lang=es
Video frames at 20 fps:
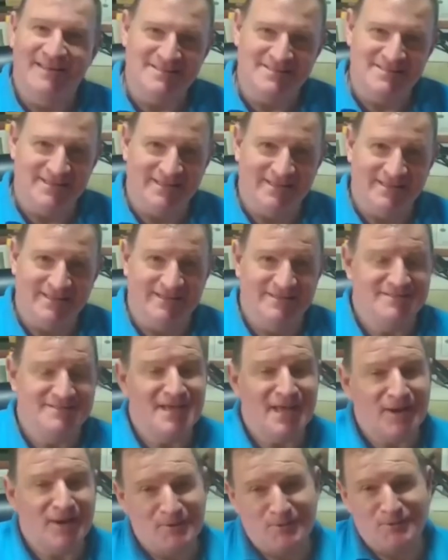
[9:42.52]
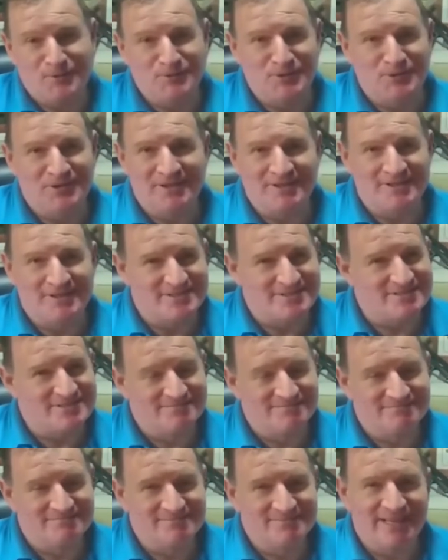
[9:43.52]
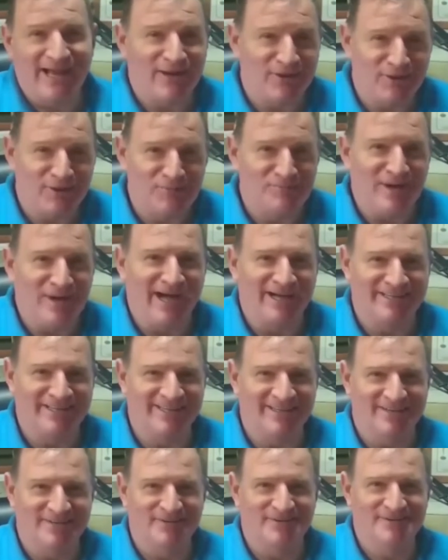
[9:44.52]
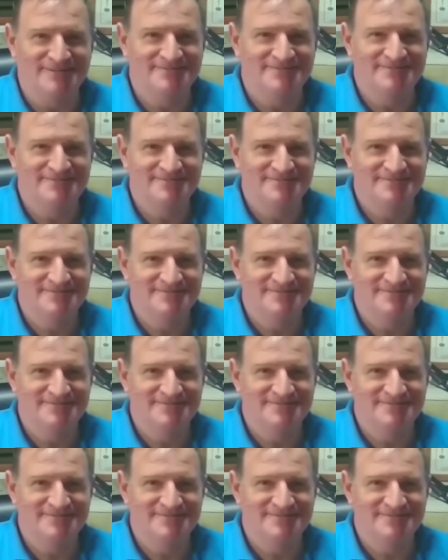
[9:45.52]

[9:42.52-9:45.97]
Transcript: Y sí, ser locutor es algo mágico.